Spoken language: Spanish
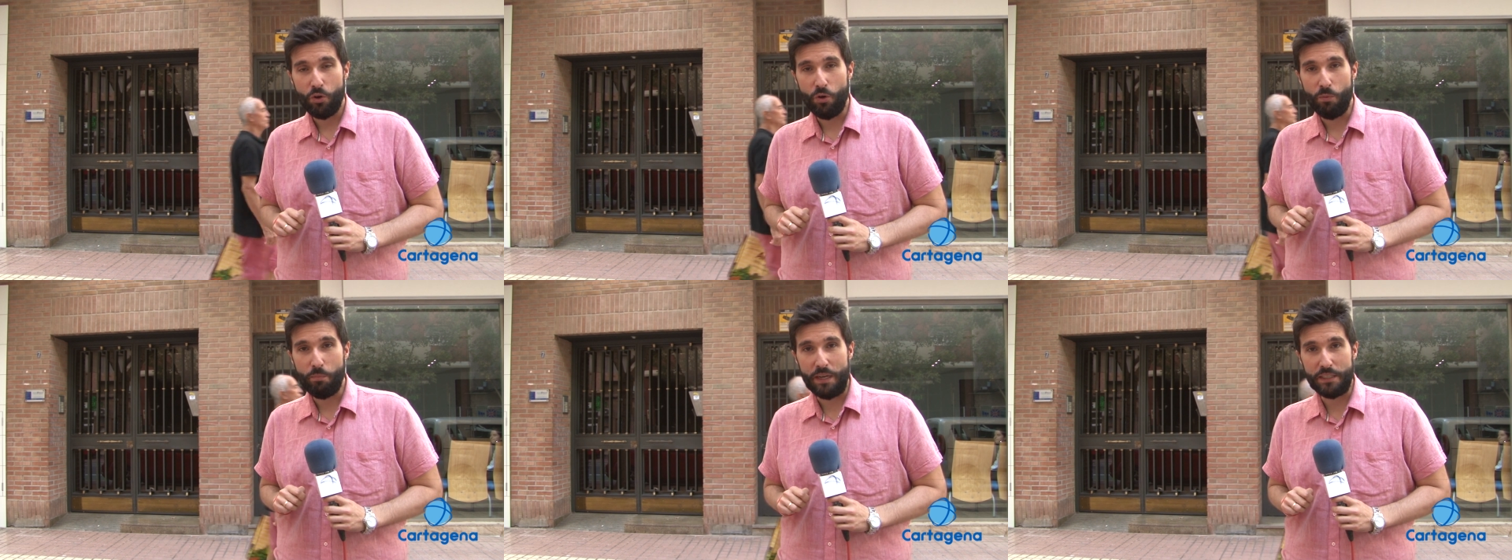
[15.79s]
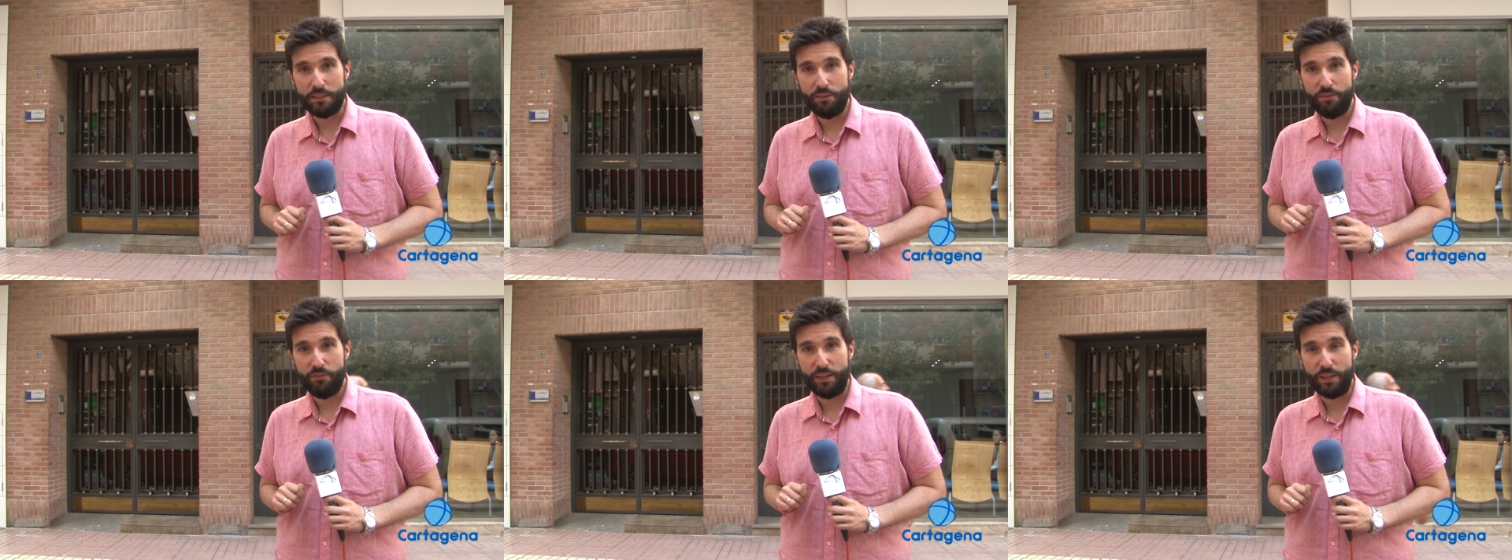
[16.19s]
con
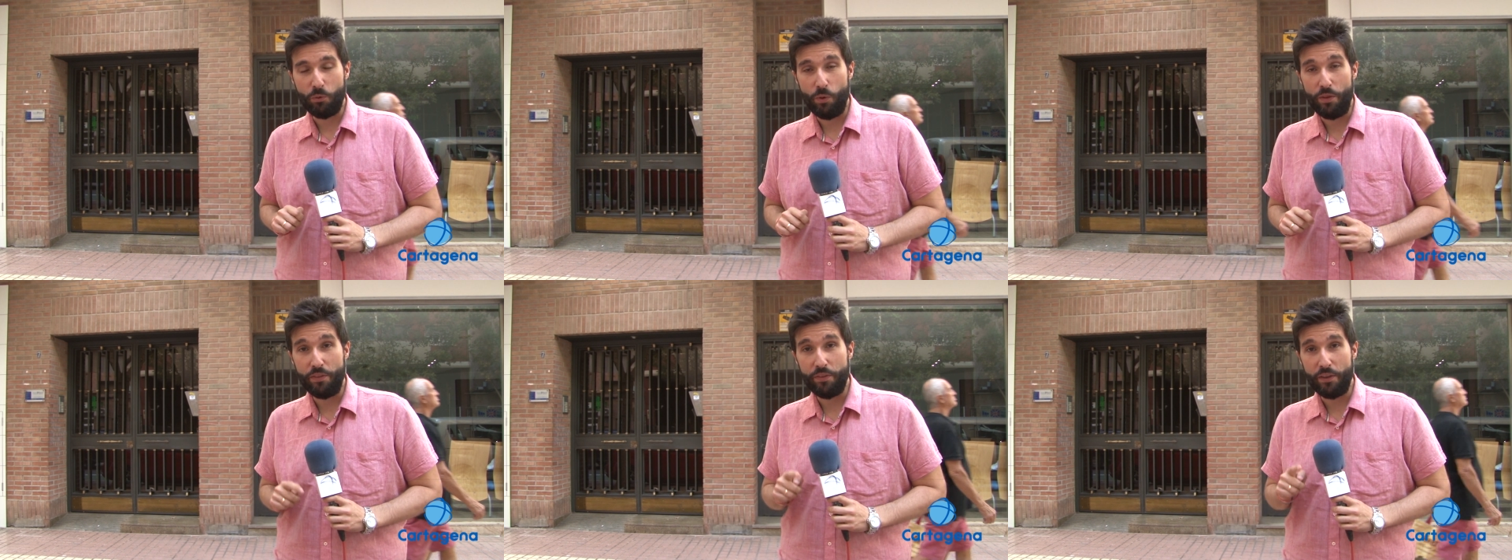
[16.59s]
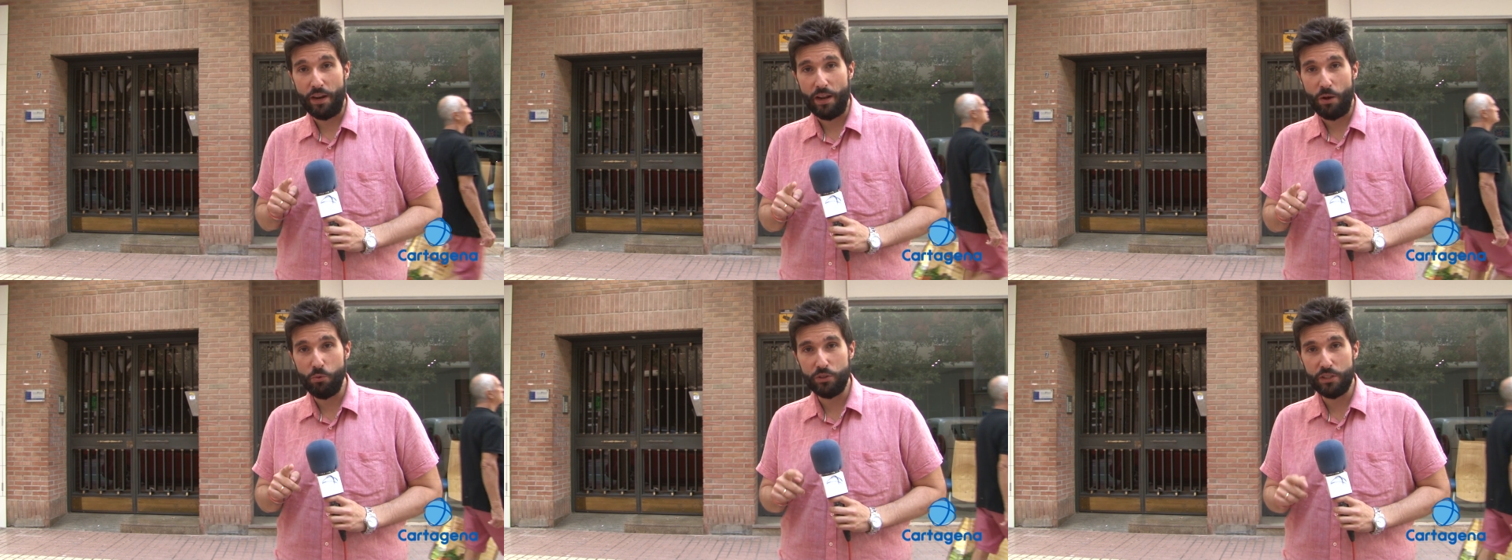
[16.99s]
más
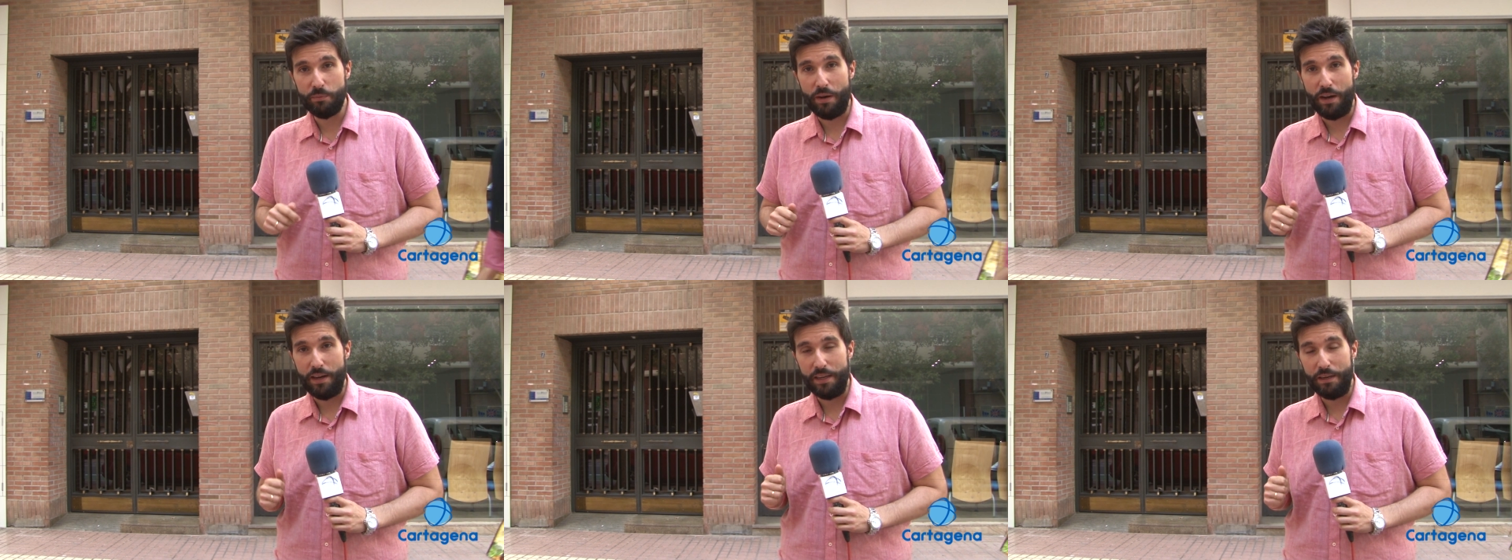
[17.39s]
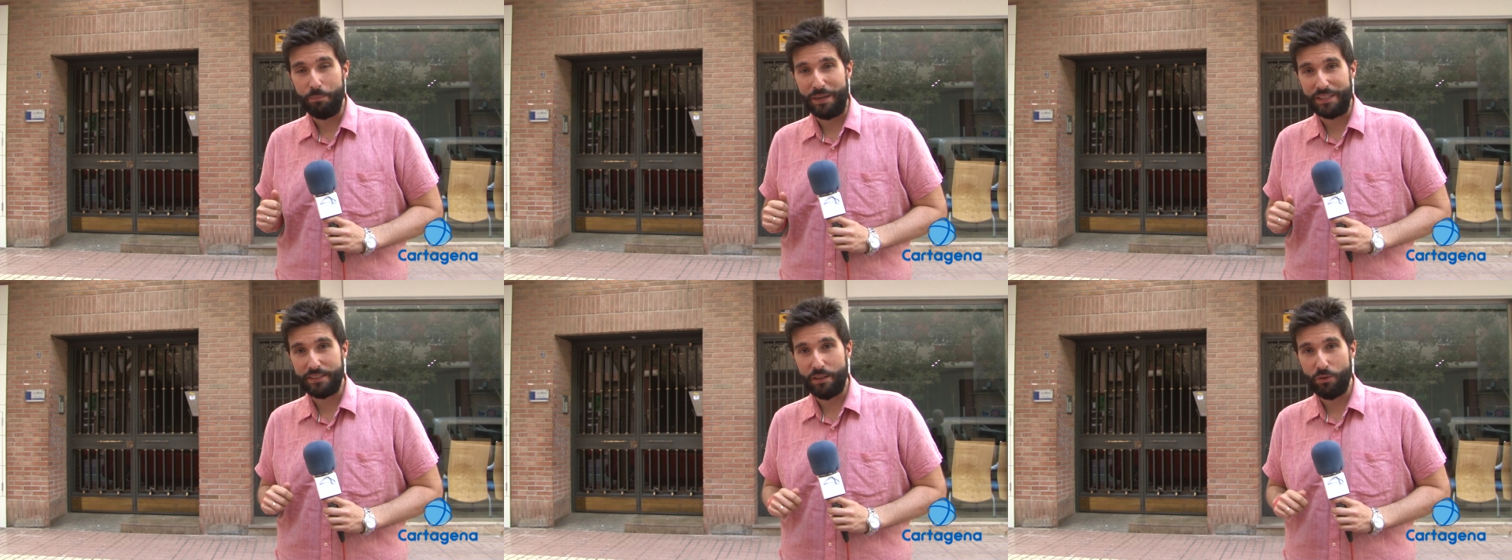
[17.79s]
frecuencia, la última el
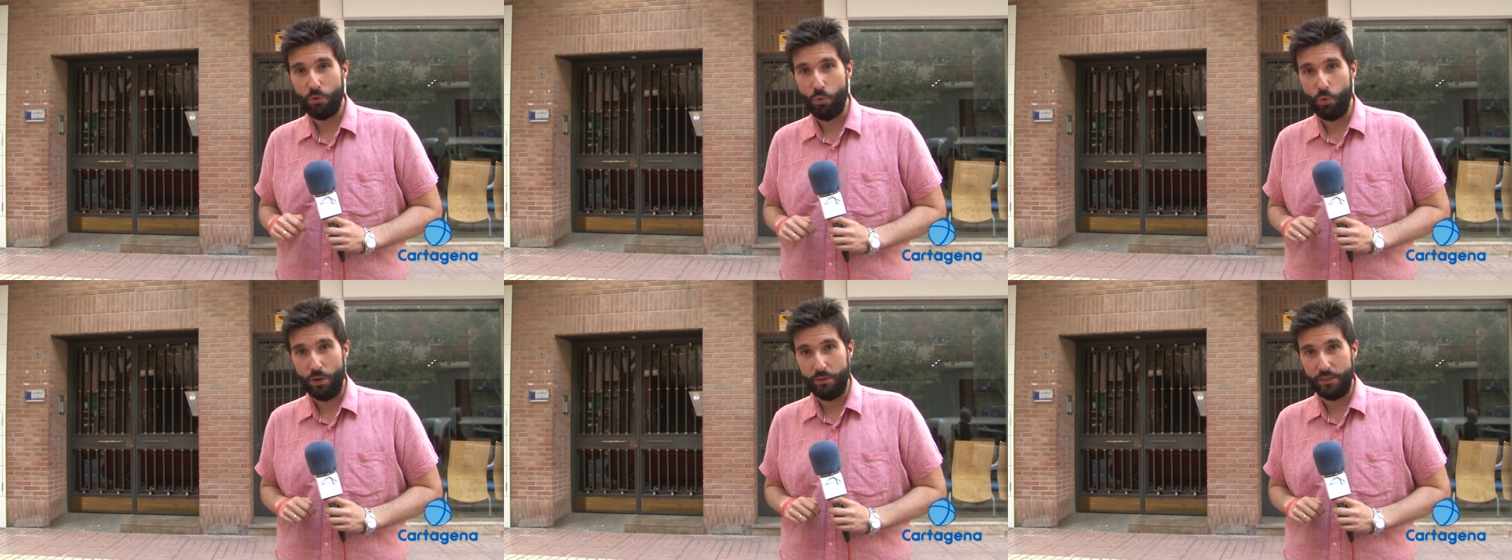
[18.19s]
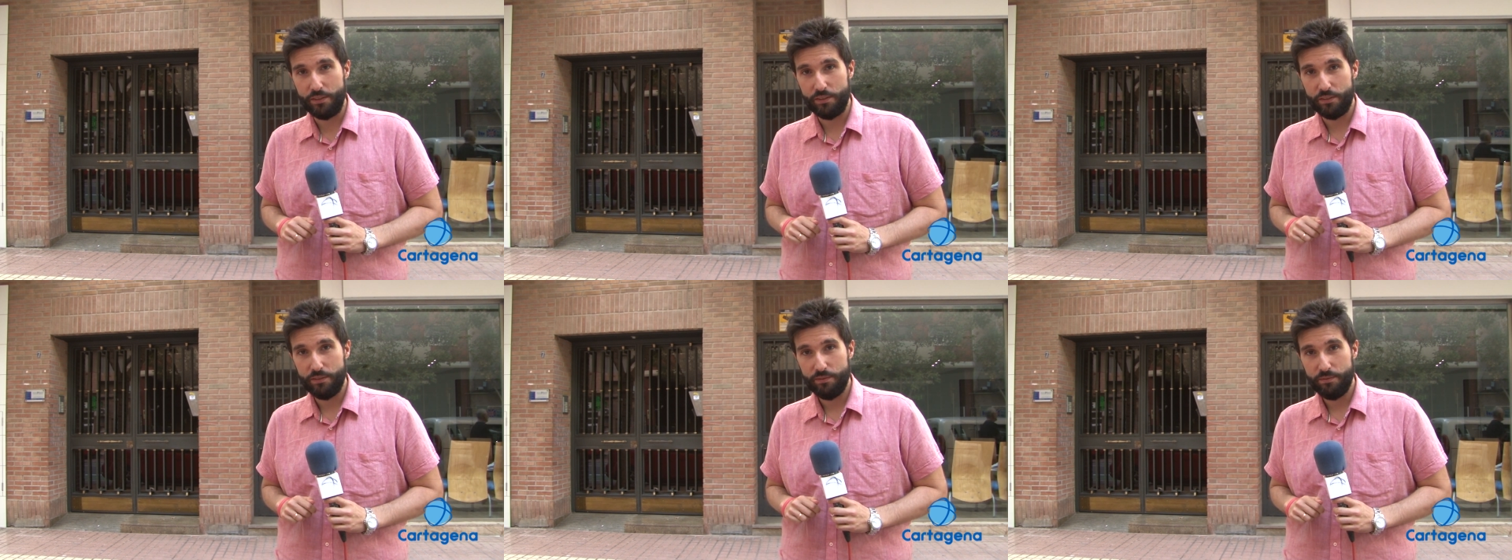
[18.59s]
pasado
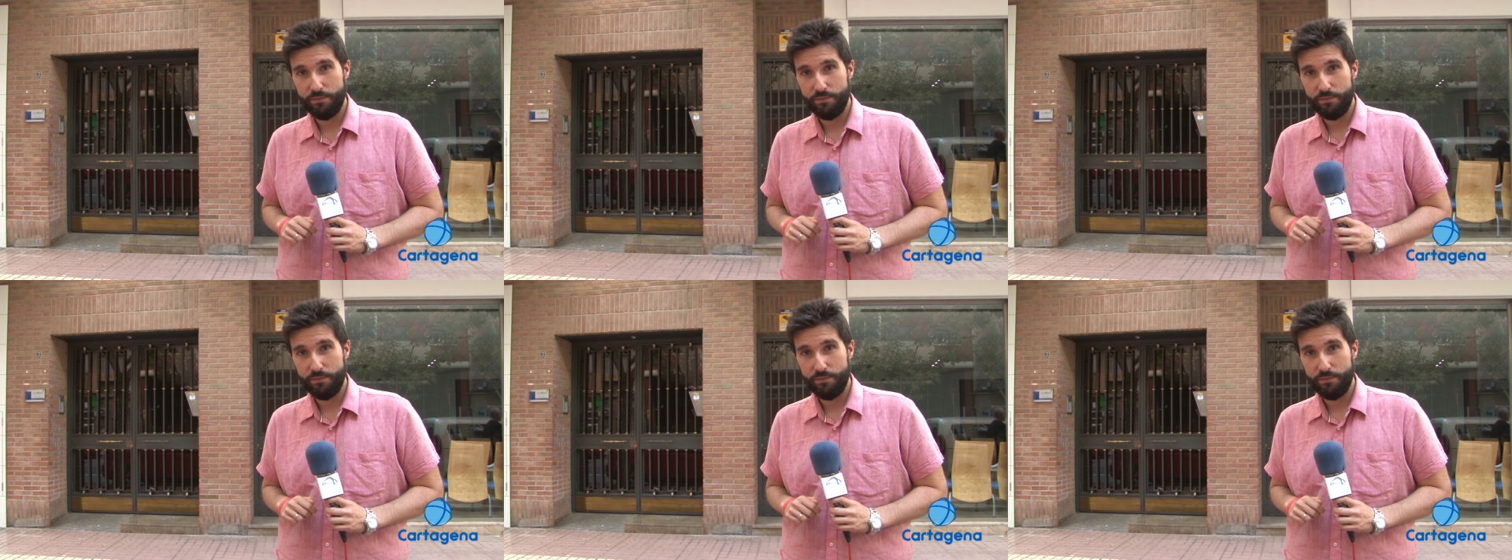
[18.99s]
jueves.